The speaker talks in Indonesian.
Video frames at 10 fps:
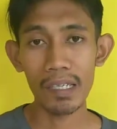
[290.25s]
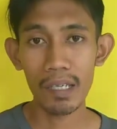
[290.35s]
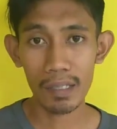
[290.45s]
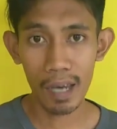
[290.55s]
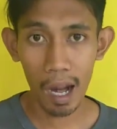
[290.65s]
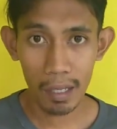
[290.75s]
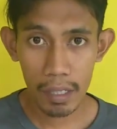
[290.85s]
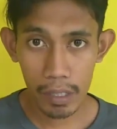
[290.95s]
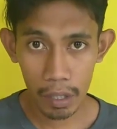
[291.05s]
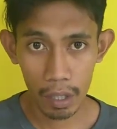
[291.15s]

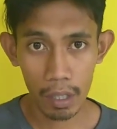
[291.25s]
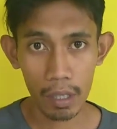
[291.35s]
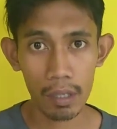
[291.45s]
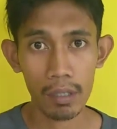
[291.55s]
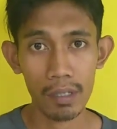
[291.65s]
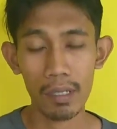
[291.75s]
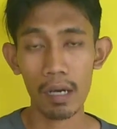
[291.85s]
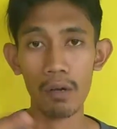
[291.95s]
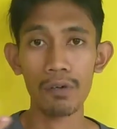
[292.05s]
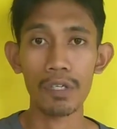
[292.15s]
dinetralisir
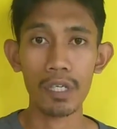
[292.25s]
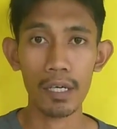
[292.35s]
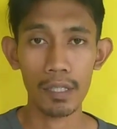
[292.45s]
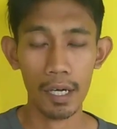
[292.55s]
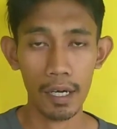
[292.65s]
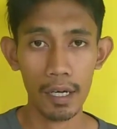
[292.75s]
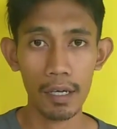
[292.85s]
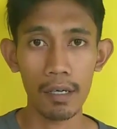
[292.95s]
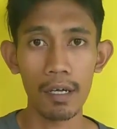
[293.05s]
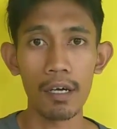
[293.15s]
secara logikanya